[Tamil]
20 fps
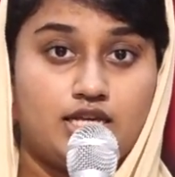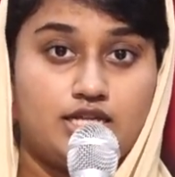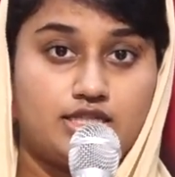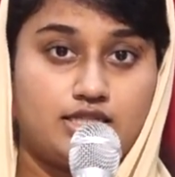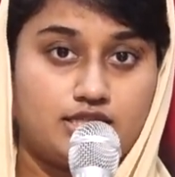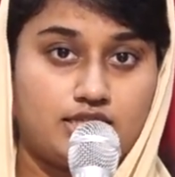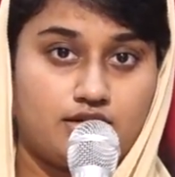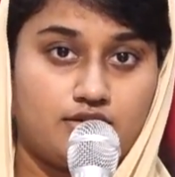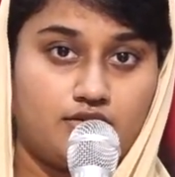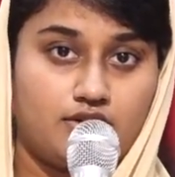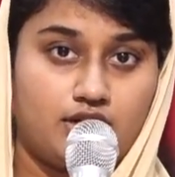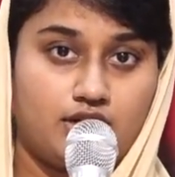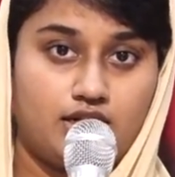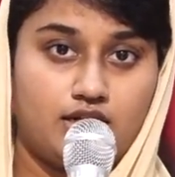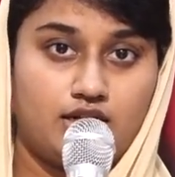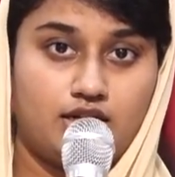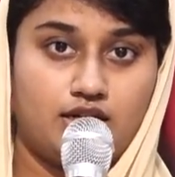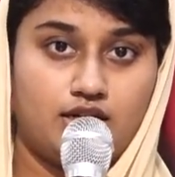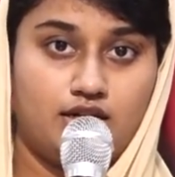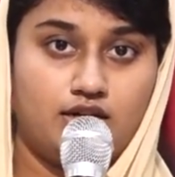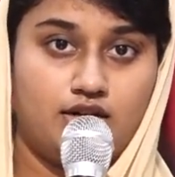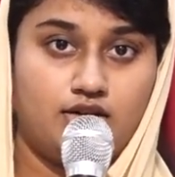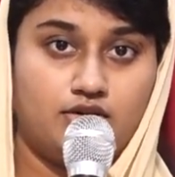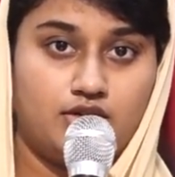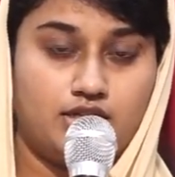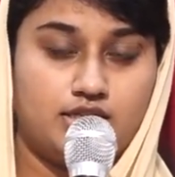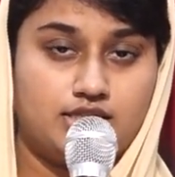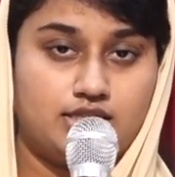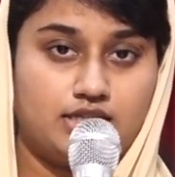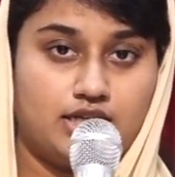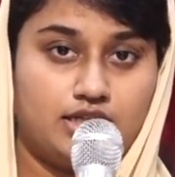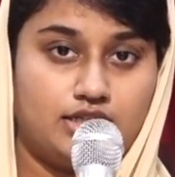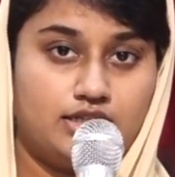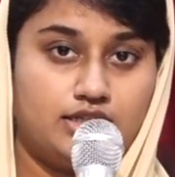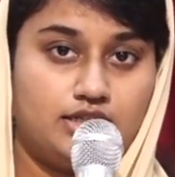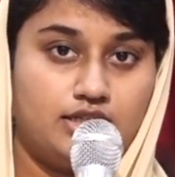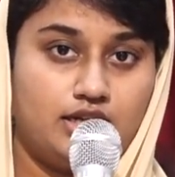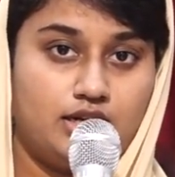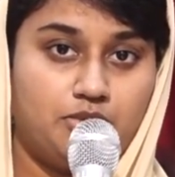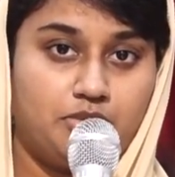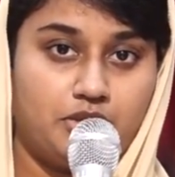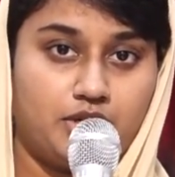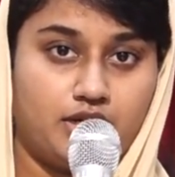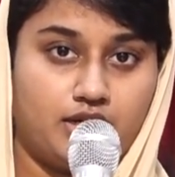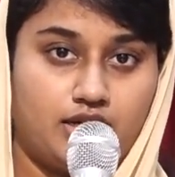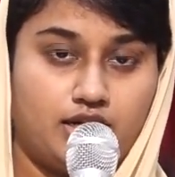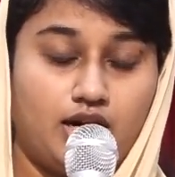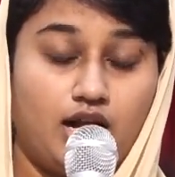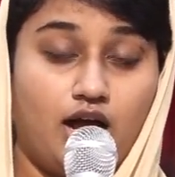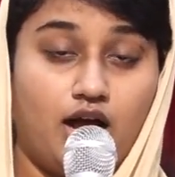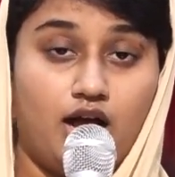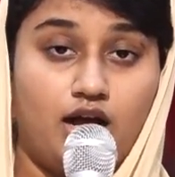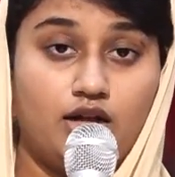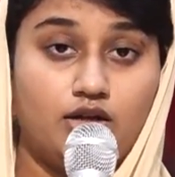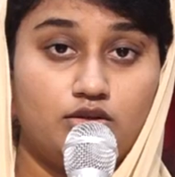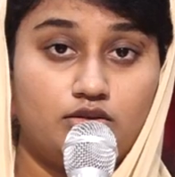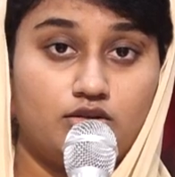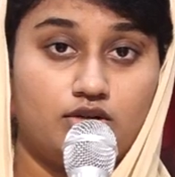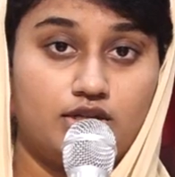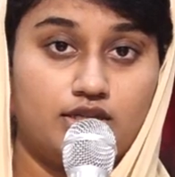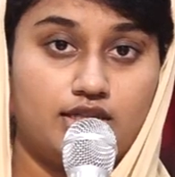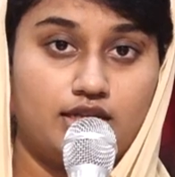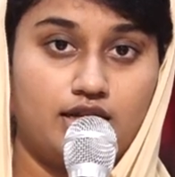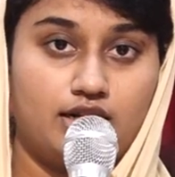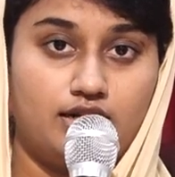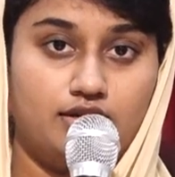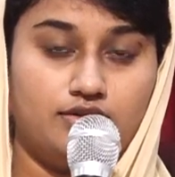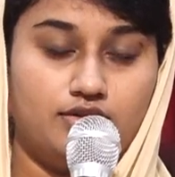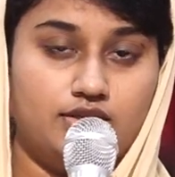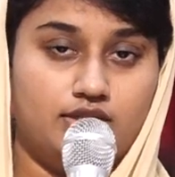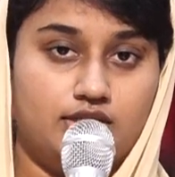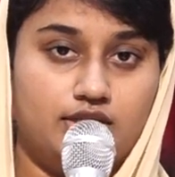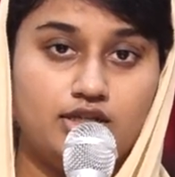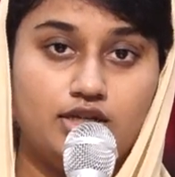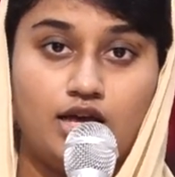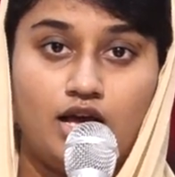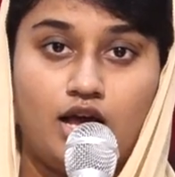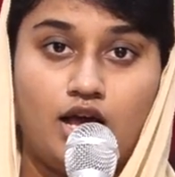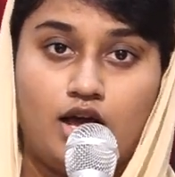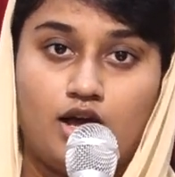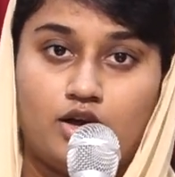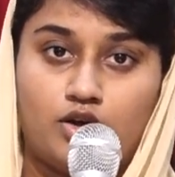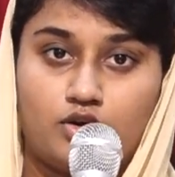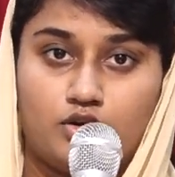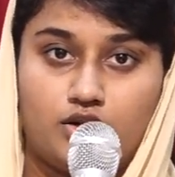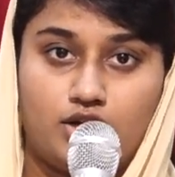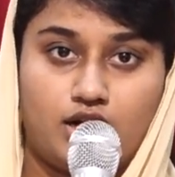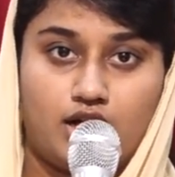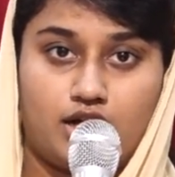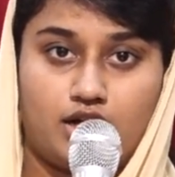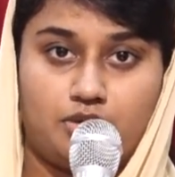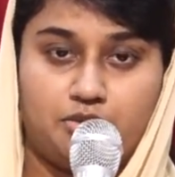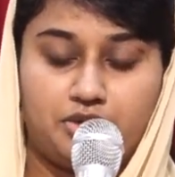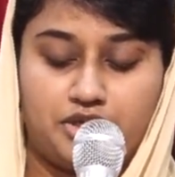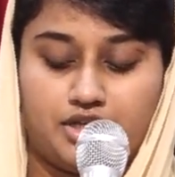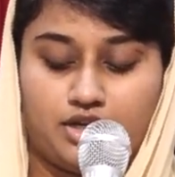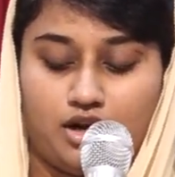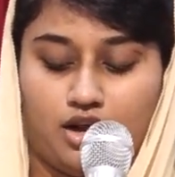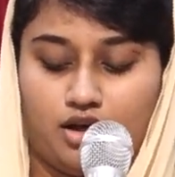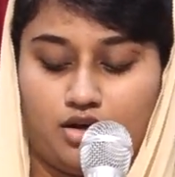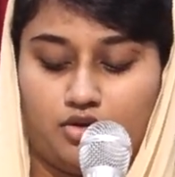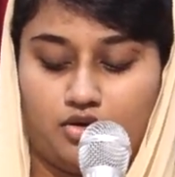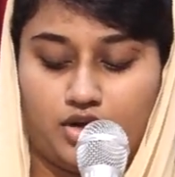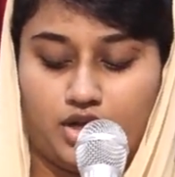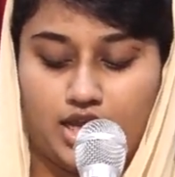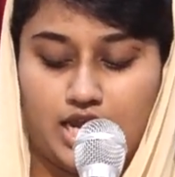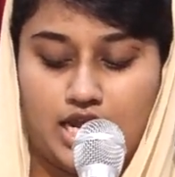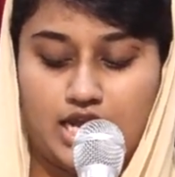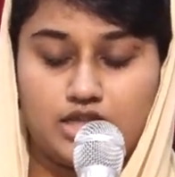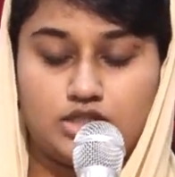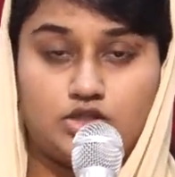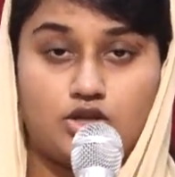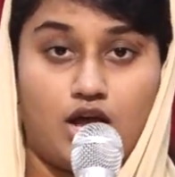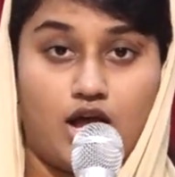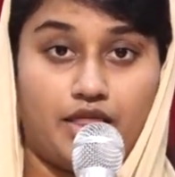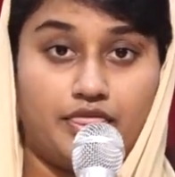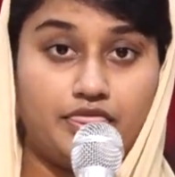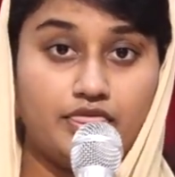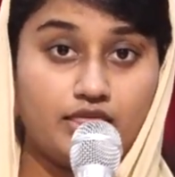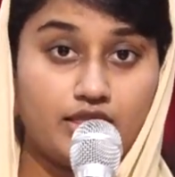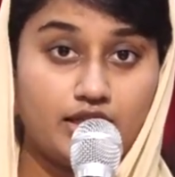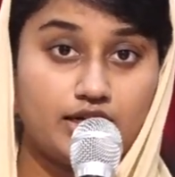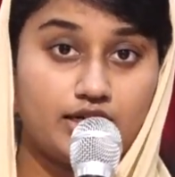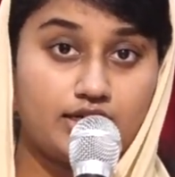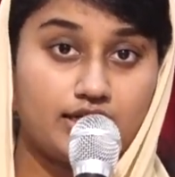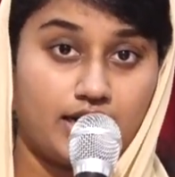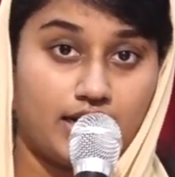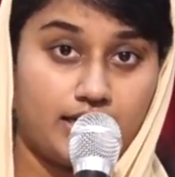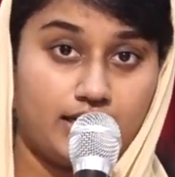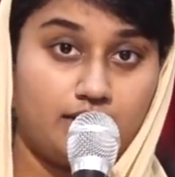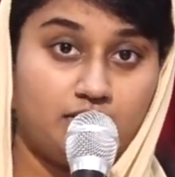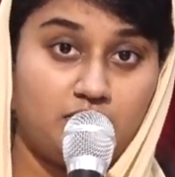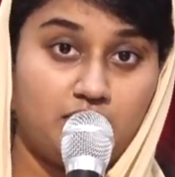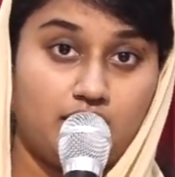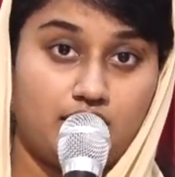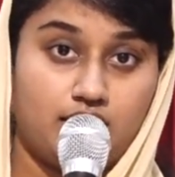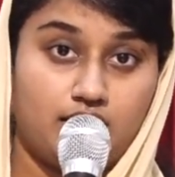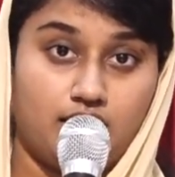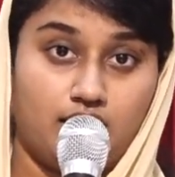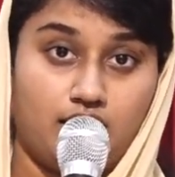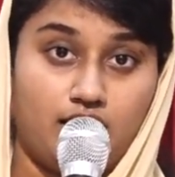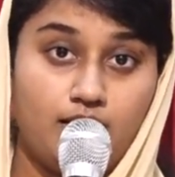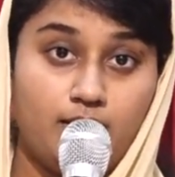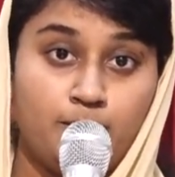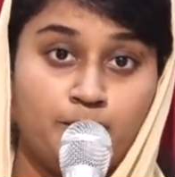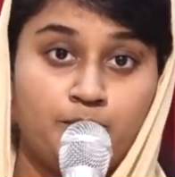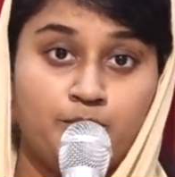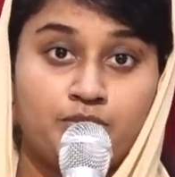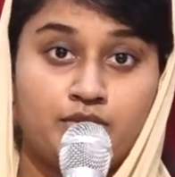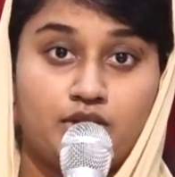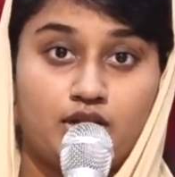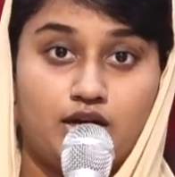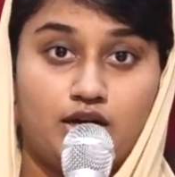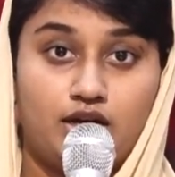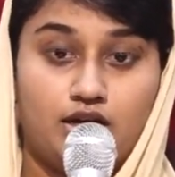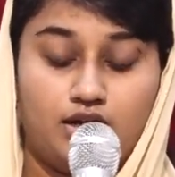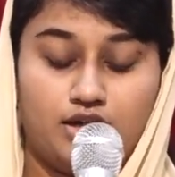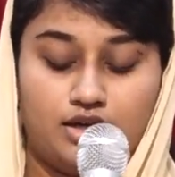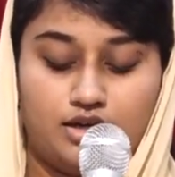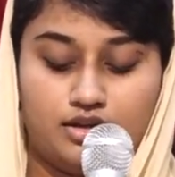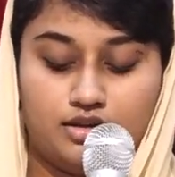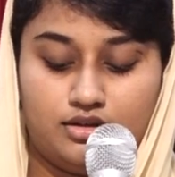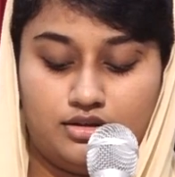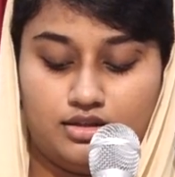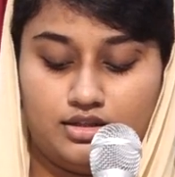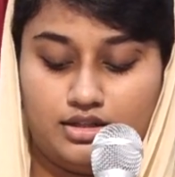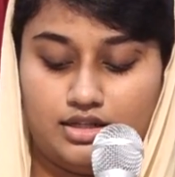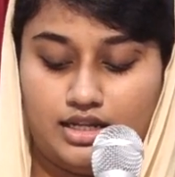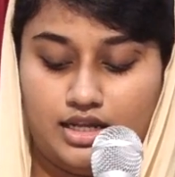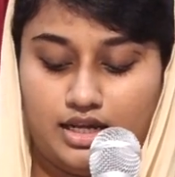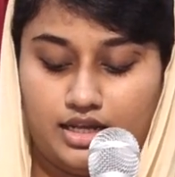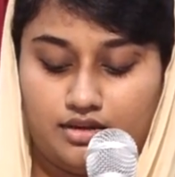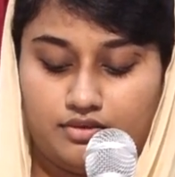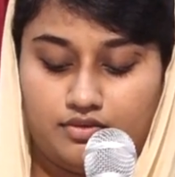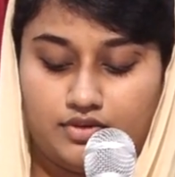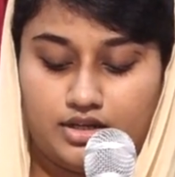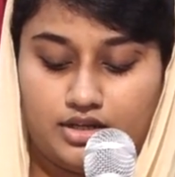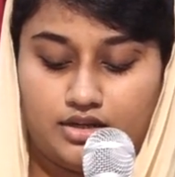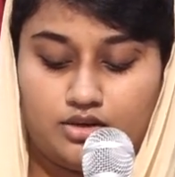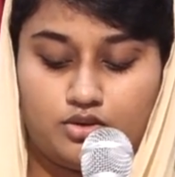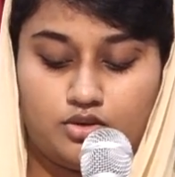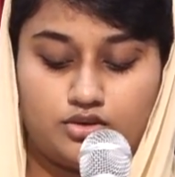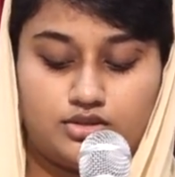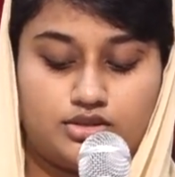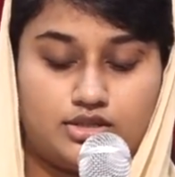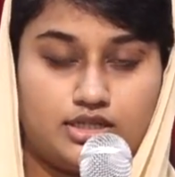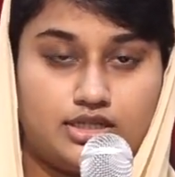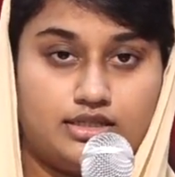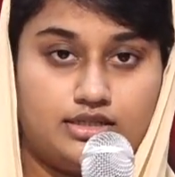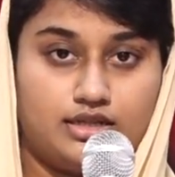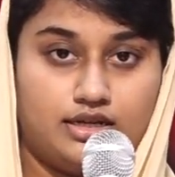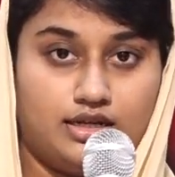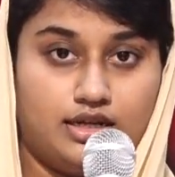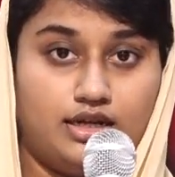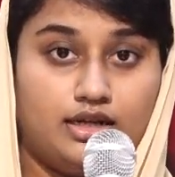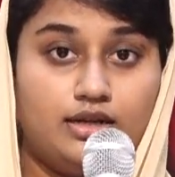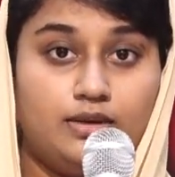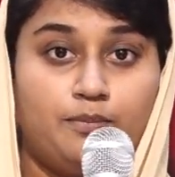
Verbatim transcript: இஸ்ரவேலர்களுடைய சந்ததியில் பிறக்கிற ஆண் குழந்தைகளை வந்து கொல்ல ஆரம்பிக்கிறாங்க ஓகேயா ஸோ அந்த டைமில் தான் லேவி கோத்திரத்தில்